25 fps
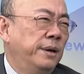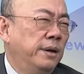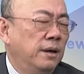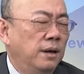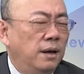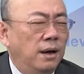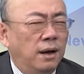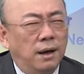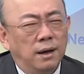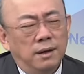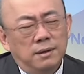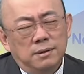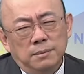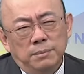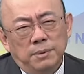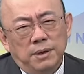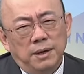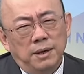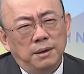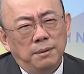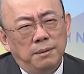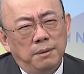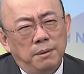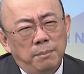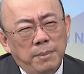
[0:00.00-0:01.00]
哦，什
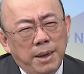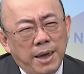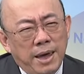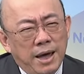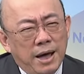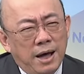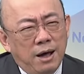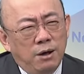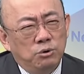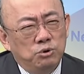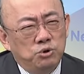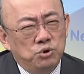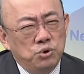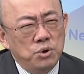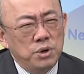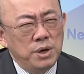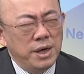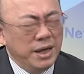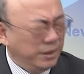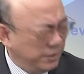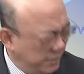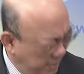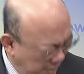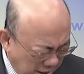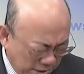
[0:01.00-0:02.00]
么美澳军
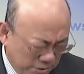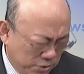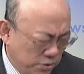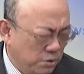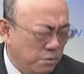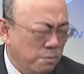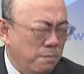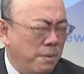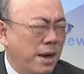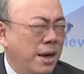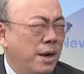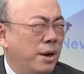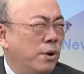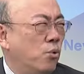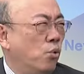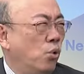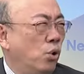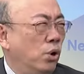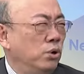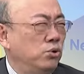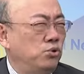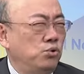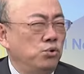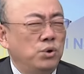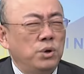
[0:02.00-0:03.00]
演，事实上就是就是美
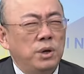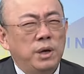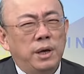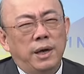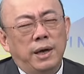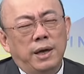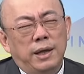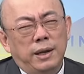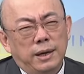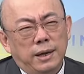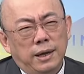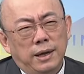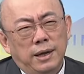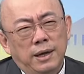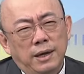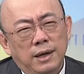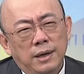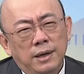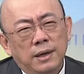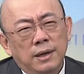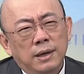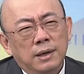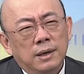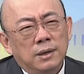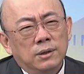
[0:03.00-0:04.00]
国了，澳洲也不行
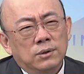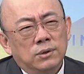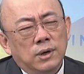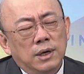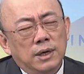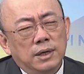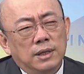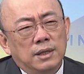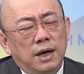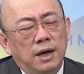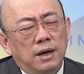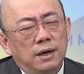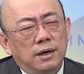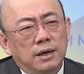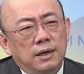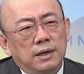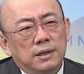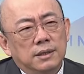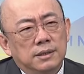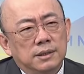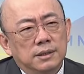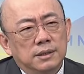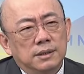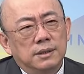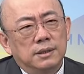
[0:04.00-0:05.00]
了。所以当你
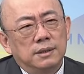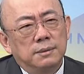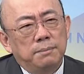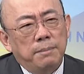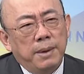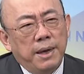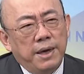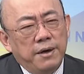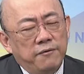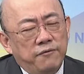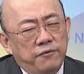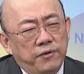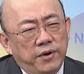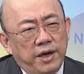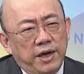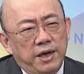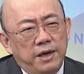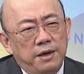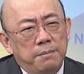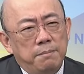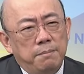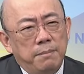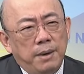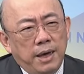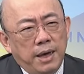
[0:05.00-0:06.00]
是美
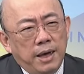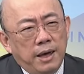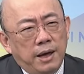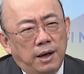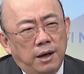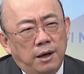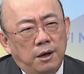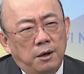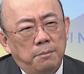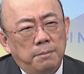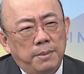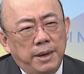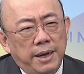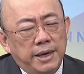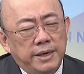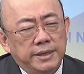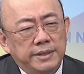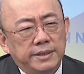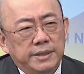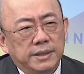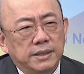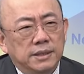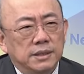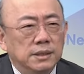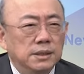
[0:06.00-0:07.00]
菲、美澳、美
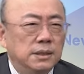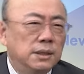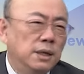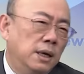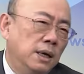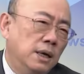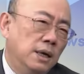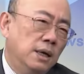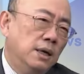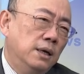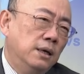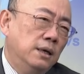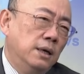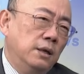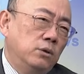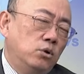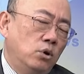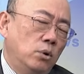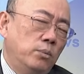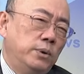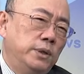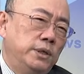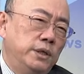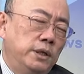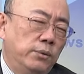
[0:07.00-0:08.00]
日，那对
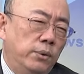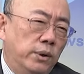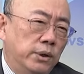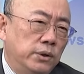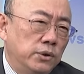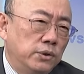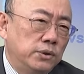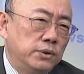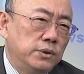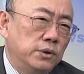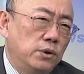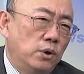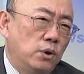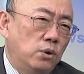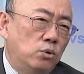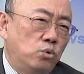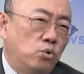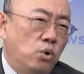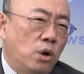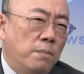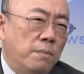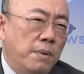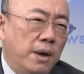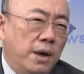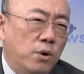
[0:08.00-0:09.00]
不起，我就是用
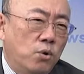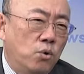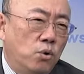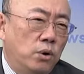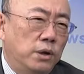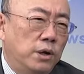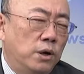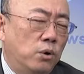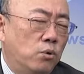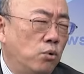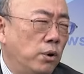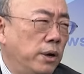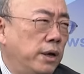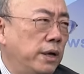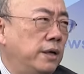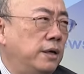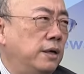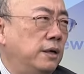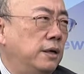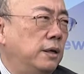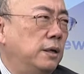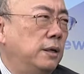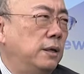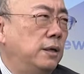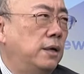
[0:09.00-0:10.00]
对美国的规格
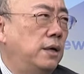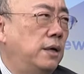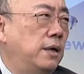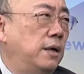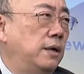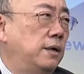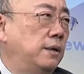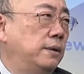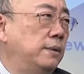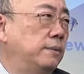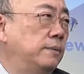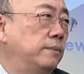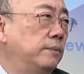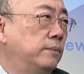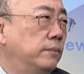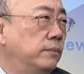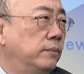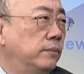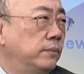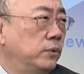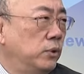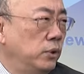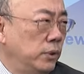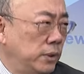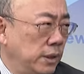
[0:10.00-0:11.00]
了啦。
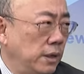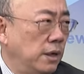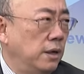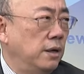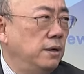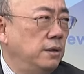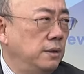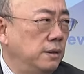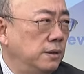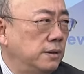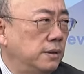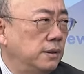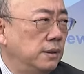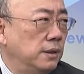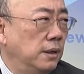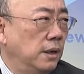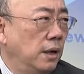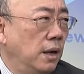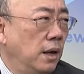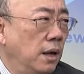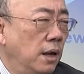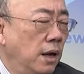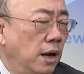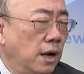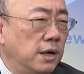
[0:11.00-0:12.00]
啊，就这个意思，
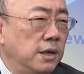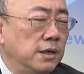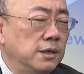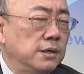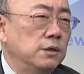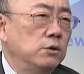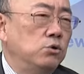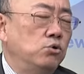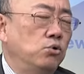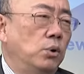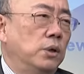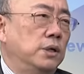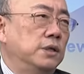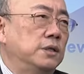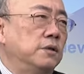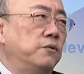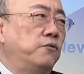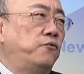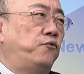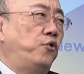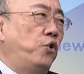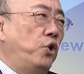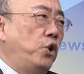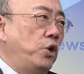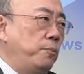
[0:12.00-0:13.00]
是。那可是如果是
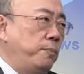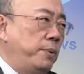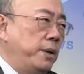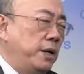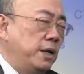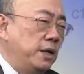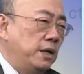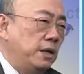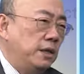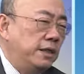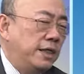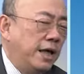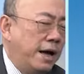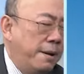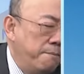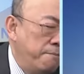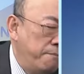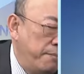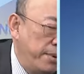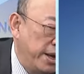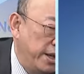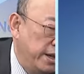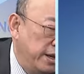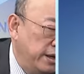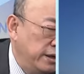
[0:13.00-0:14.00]
菲律宾你单
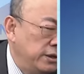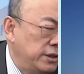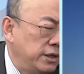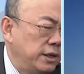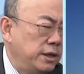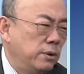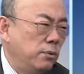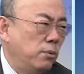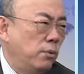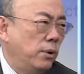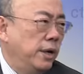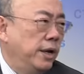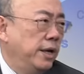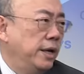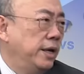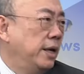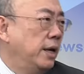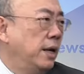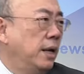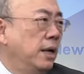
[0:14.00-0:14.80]
边的行为，